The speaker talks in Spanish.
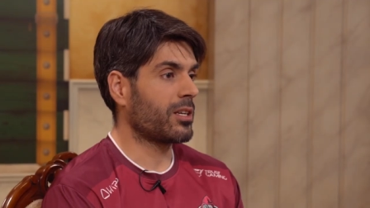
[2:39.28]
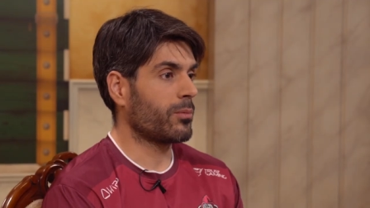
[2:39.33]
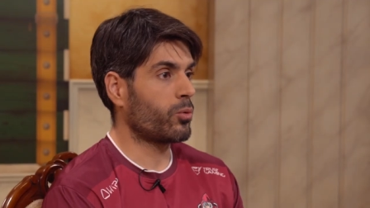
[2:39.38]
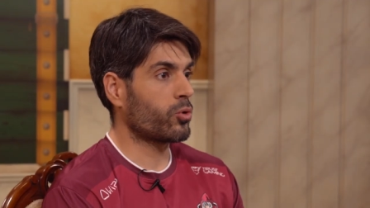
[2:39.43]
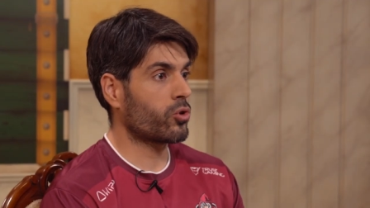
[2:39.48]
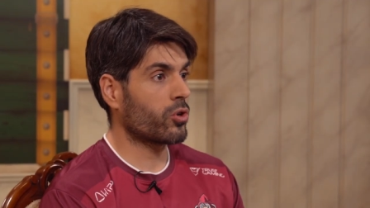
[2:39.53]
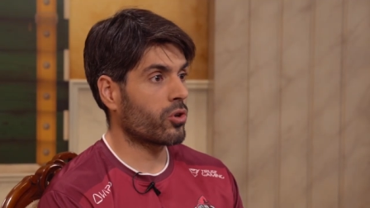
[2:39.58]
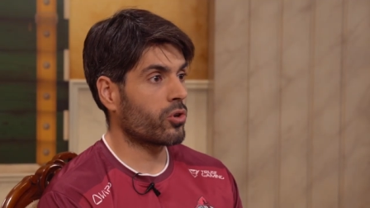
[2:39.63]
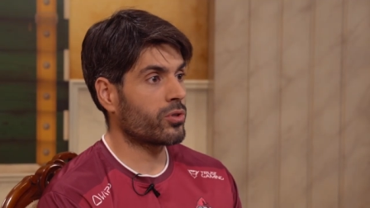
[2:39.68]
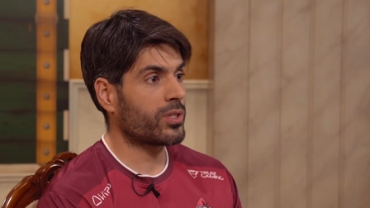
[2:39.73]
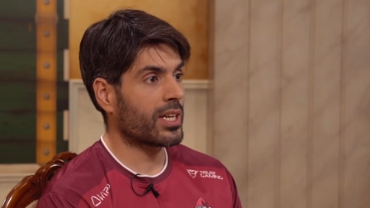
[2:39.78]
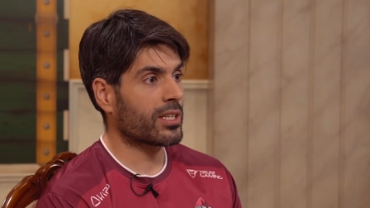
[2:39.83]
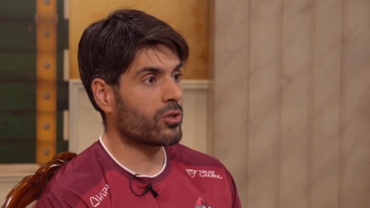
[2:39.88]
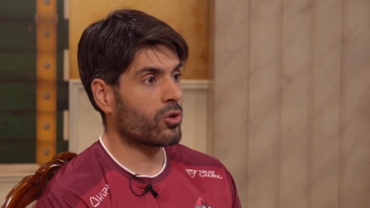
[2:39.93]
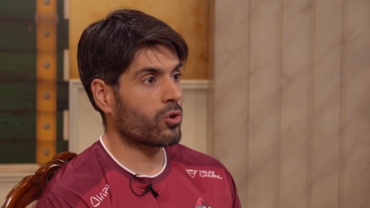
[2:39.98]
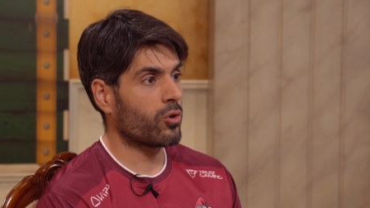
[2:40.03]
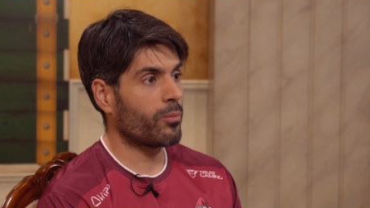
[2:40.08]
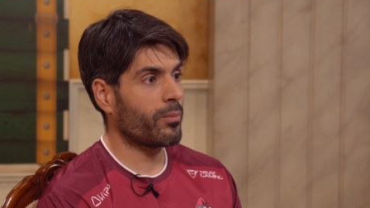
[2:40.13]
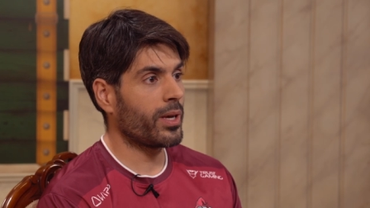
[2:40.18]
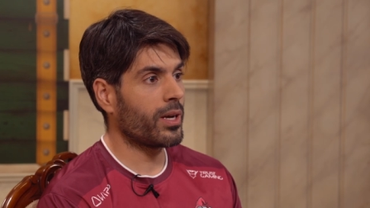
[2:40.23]
se puso en
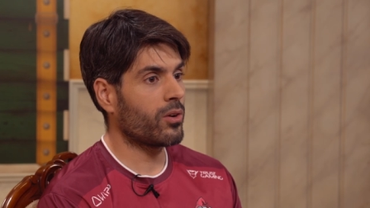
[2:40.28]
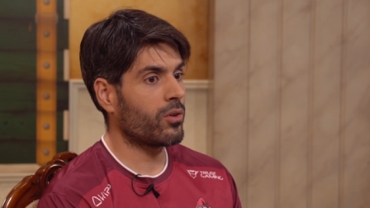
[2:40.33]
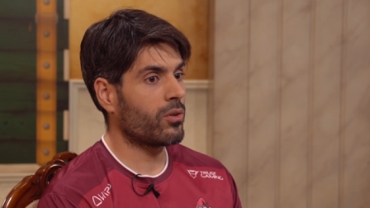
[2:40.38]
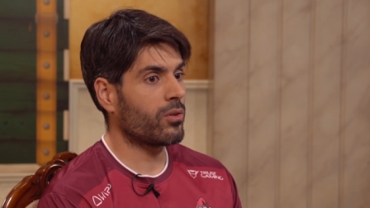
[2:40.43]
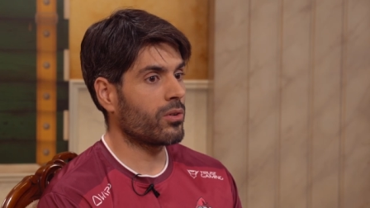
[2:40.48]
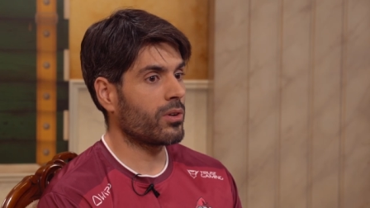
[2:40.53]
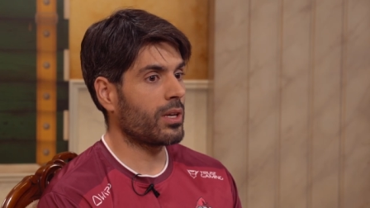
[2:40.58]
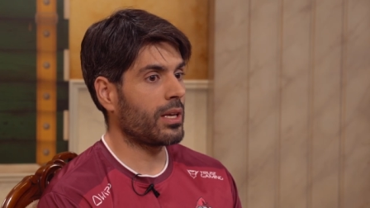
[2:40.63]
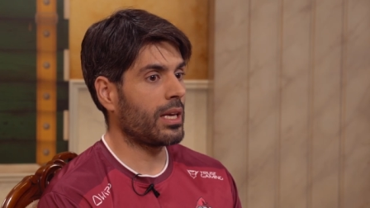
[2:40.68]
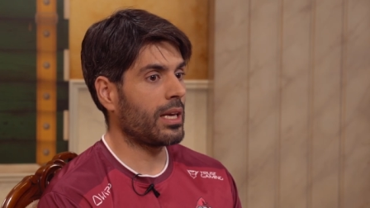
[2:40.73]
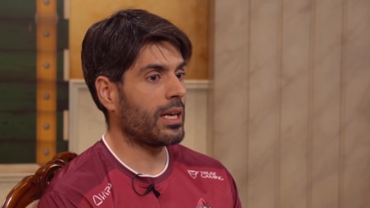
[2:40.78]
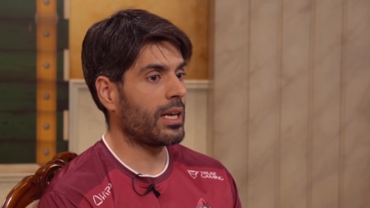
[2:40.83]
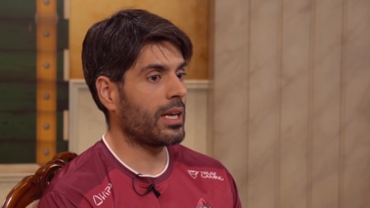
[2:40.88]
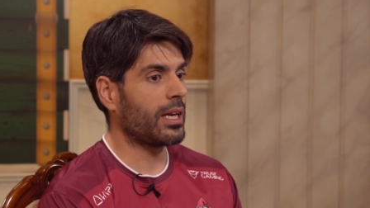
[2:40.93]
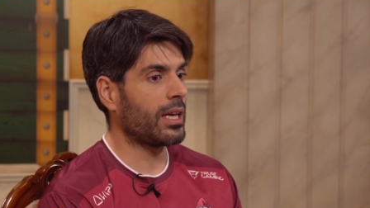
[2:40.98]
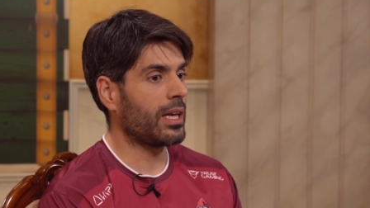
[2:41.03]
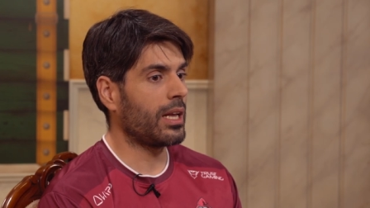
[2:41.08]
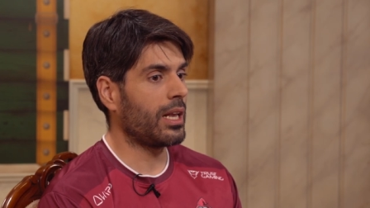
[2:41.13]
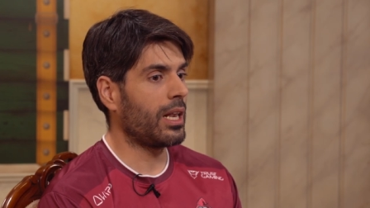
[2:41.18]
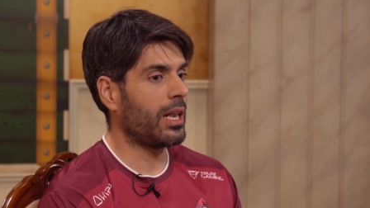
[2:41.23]
contacto conmigo
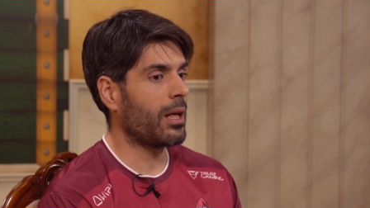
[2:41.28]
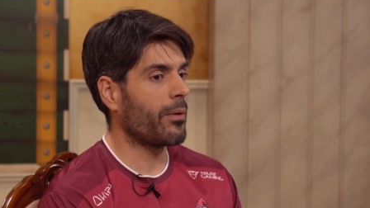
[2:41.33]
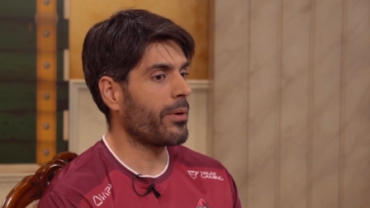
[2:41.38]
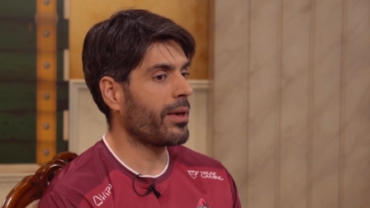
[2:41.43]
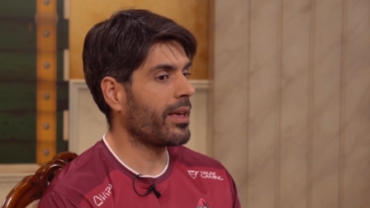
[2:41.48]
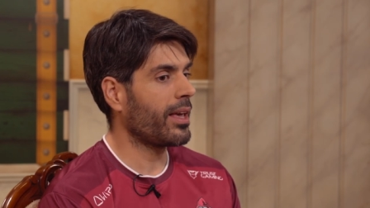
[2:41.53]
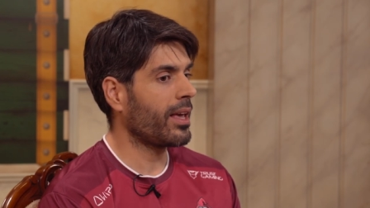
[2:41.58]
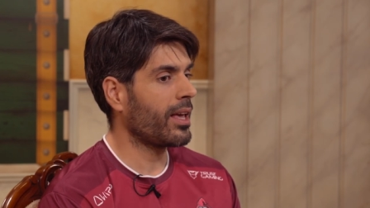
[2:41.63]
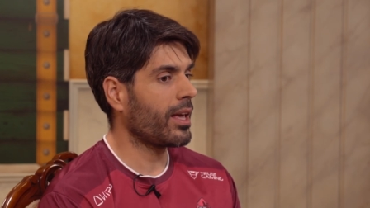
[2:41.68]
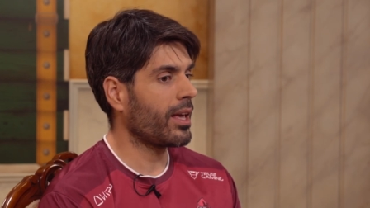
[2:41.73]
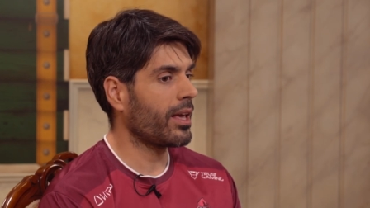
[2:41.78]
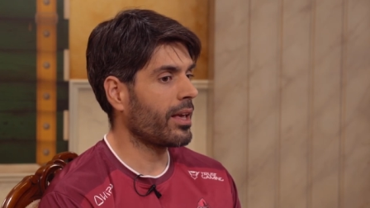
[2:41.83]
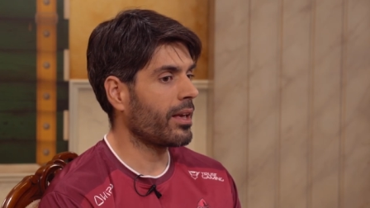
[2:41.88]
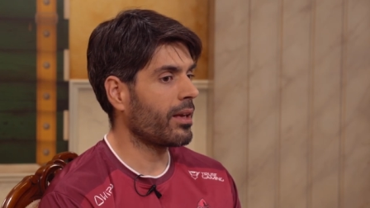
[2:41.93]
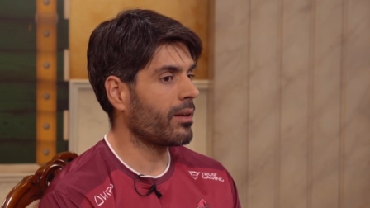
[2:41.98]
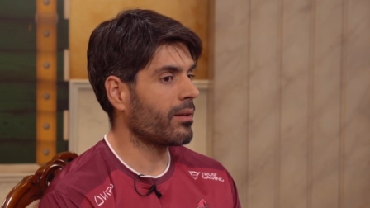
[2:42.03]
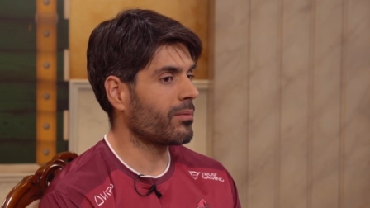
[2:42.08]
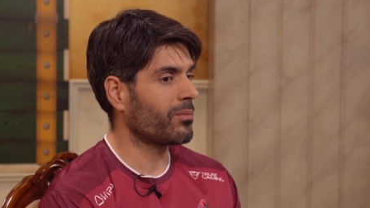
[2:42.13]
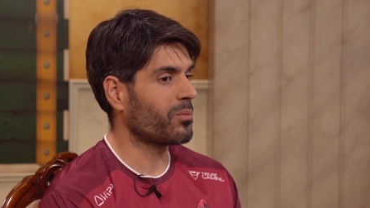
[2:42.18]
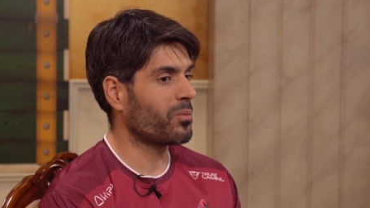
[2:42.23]
y le
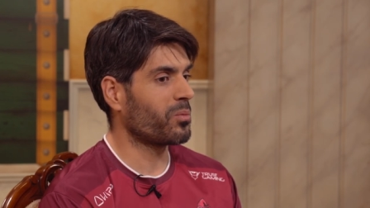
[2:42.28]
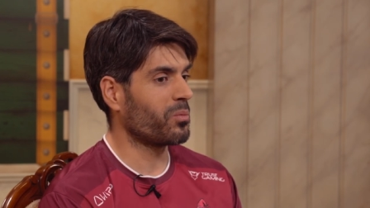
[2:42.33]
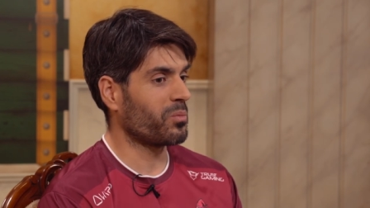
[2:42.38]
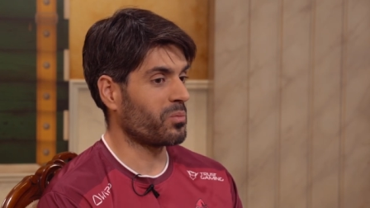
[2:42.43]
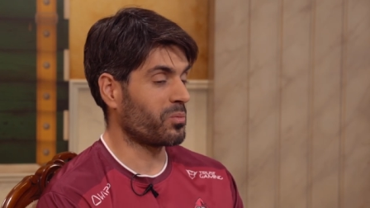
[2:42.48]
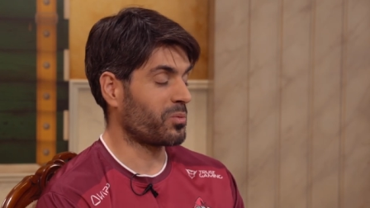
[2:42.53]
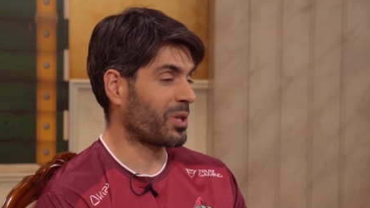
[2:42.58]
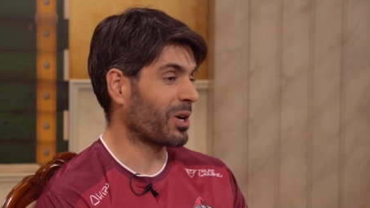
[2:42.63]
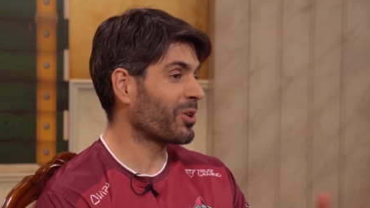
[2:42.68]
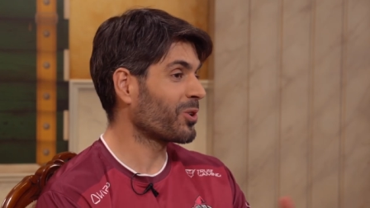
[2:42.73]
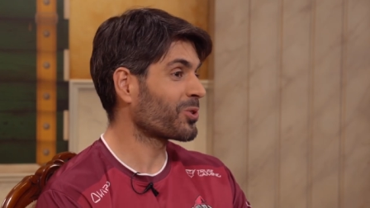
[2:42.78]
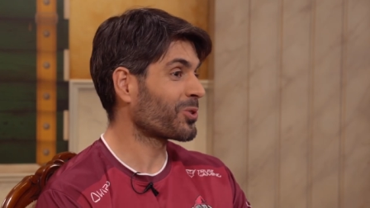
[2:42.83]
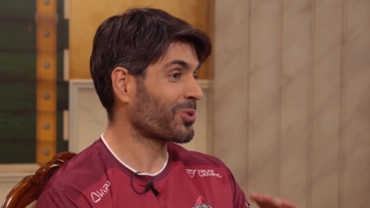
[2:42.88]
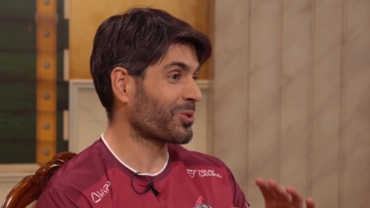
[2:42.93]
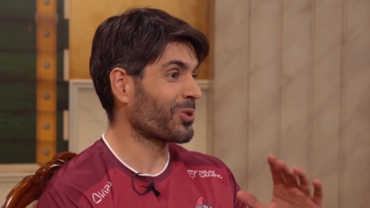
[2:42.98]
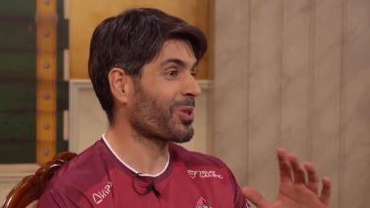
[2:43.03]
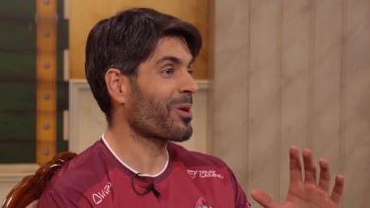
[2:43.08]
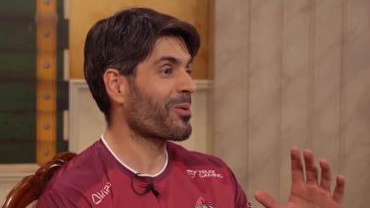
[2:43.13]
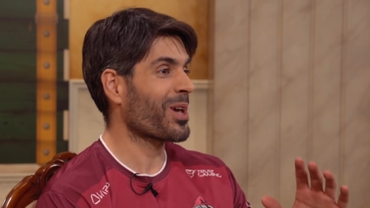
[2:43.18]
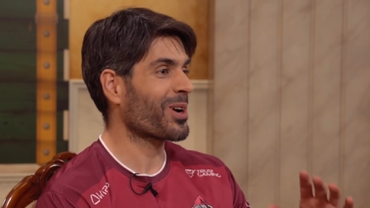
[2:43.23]
vi, tengo
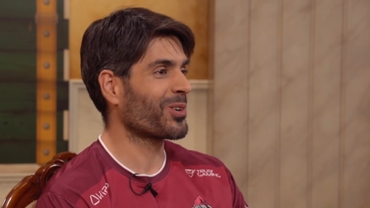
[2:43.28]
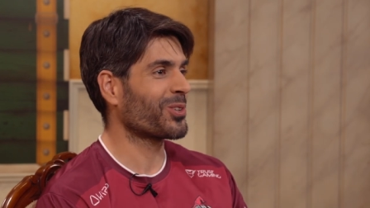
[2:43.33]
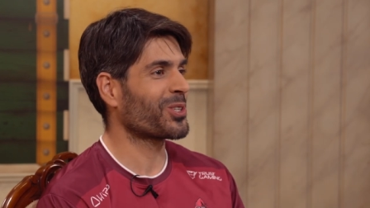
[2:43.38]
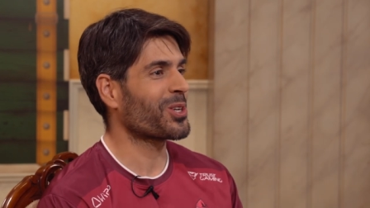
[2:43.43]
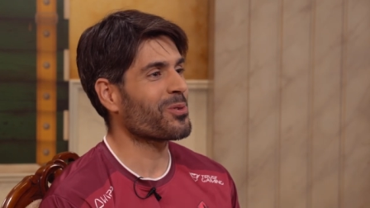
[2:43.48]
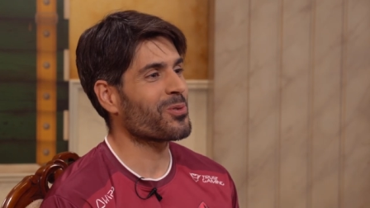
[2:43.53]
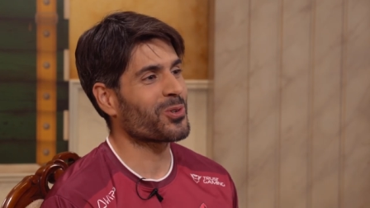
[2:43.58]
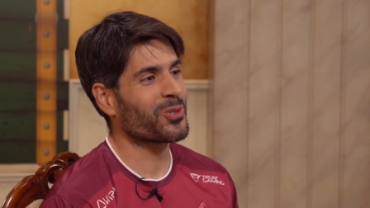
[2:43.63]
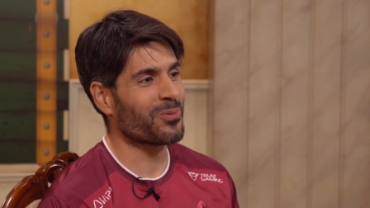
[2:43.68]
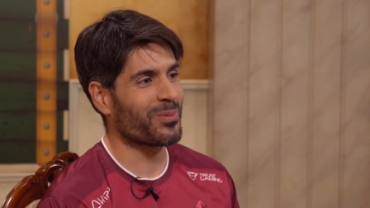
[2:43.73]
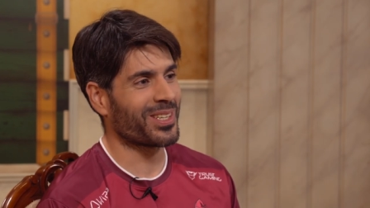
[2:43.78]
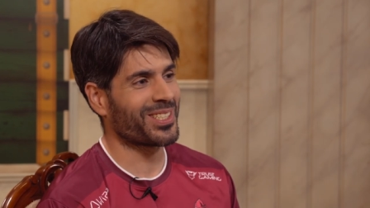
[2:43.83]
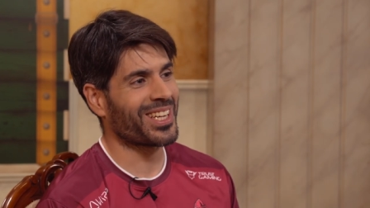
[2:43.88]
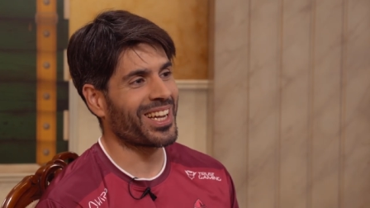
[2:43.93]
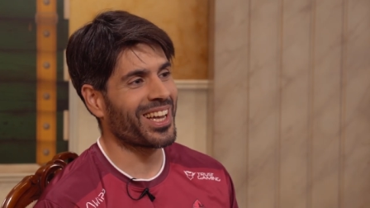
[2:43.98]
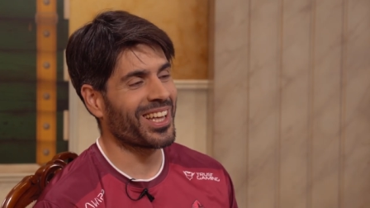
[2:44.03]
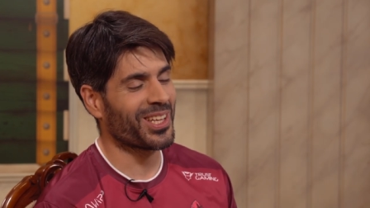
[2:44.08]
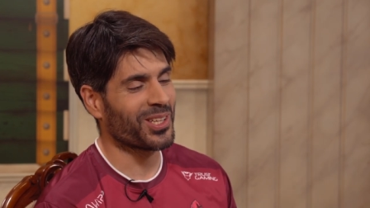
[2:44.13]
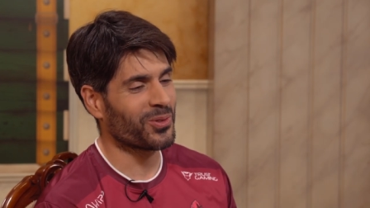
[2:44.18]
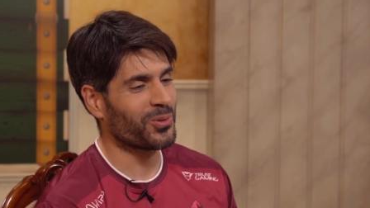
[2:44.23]
todavía conservo su
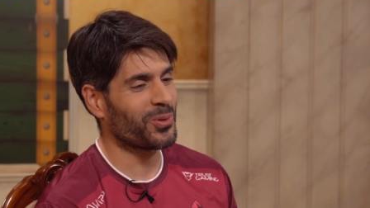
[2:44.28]
mensaje de